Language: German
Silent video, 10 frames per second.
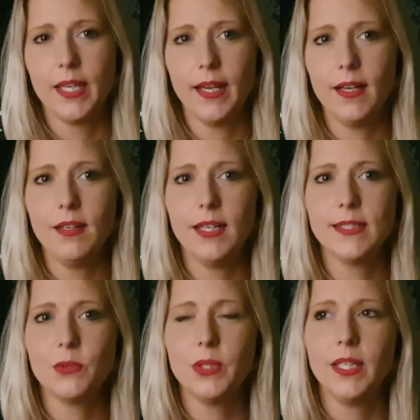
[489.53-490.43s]
Ja,
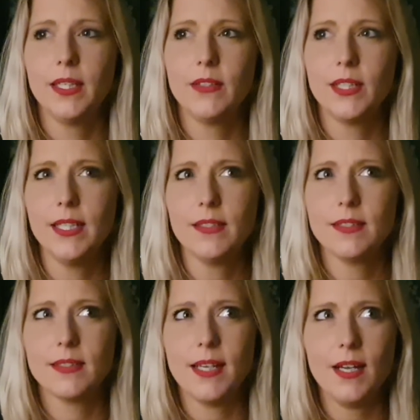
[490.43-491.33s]
also hier geht
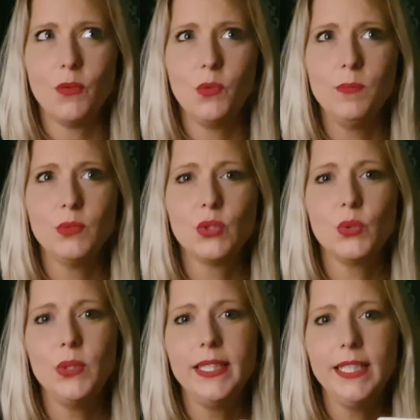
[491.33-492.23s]
es darum
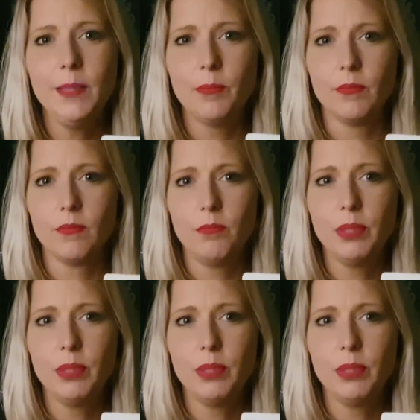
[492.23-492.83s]
zu lieben,